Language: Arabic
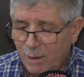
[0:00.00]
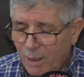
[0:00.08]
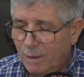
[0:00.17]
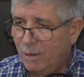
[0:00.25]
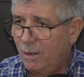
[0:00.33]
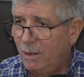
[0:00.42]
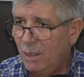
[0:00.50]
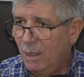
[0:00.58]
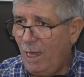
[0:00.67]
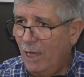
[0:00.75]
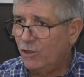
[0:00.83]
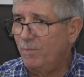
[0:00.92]
كانت هي
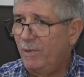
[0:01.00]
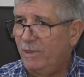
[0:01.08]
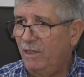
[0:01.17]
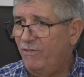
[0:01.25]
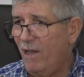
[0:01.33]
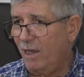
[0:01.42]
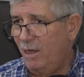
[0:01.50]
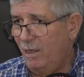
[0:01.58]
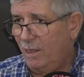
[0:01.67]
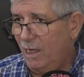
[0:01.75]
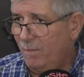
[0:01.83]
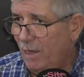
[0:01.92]
الحجم الاتفاق
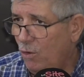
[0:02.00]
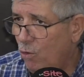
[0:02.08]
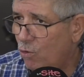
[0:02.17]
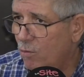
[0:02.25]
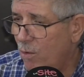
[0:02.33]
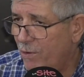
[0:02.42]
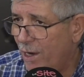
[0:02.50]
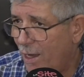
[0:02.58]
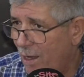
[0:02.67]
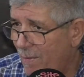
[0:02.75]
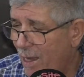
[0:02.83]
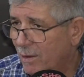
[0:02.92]
اللي كاين بين الحكومه
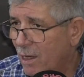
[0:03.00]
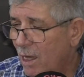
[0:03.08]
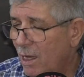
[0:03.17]
والنقابات